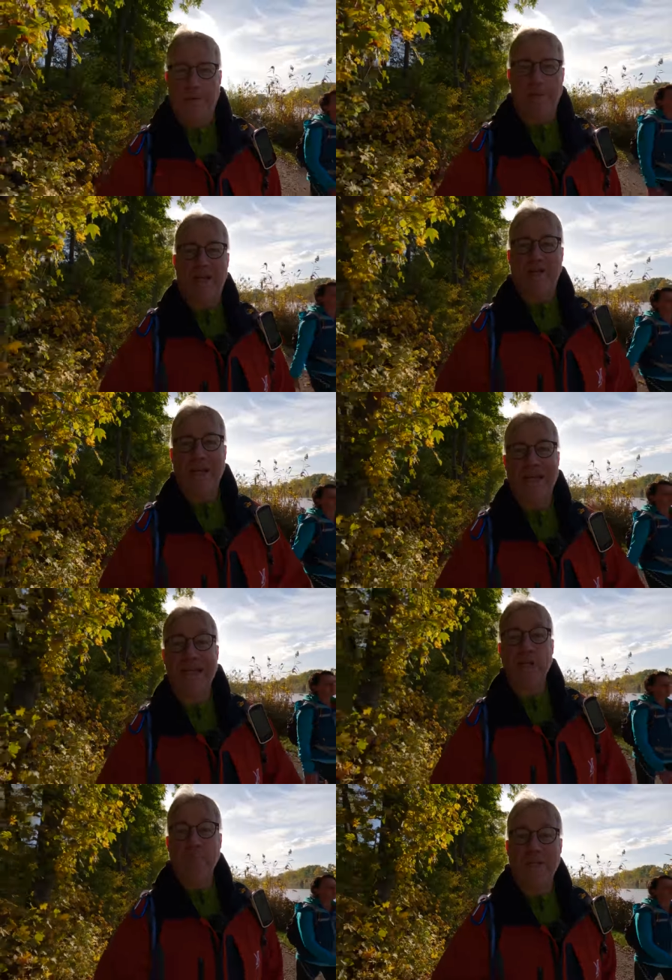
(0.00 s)
mittlerweile
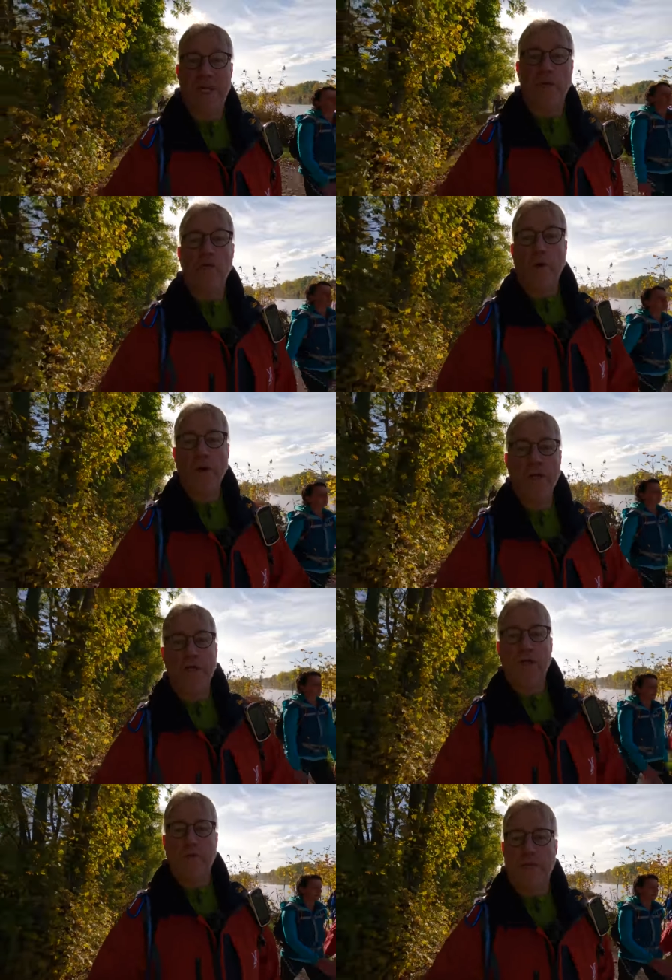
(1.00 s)
Kilometer 9
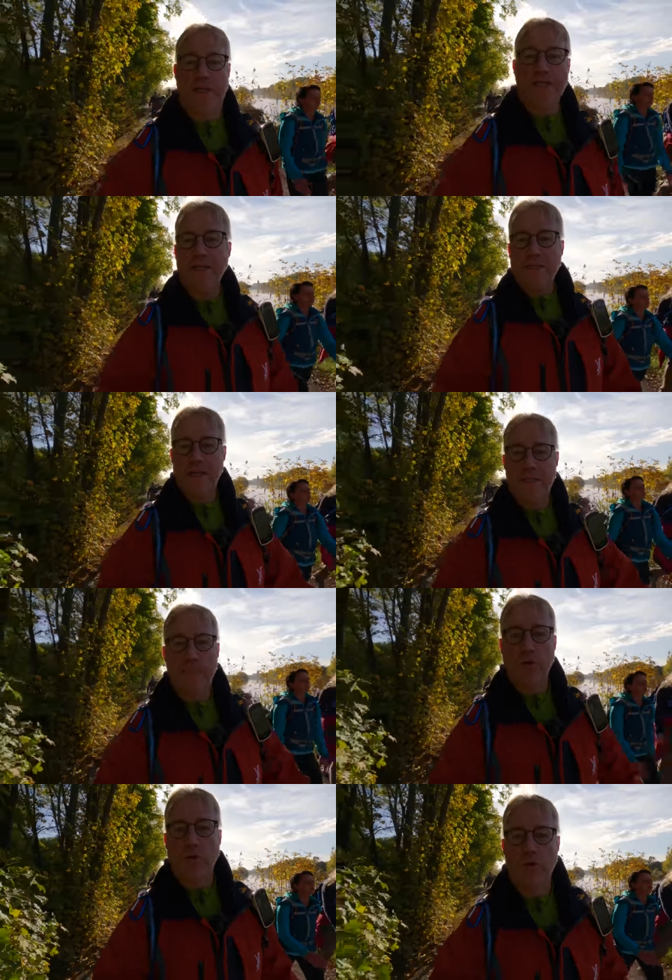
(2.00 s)
und die ganze Zeit hier
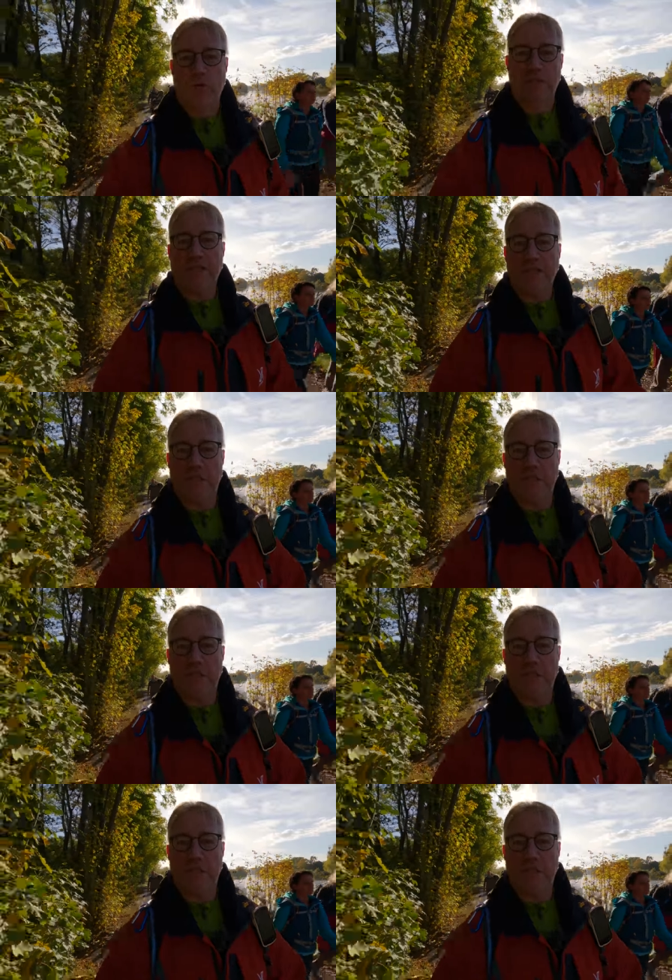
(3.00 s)
im Grün unterwegs.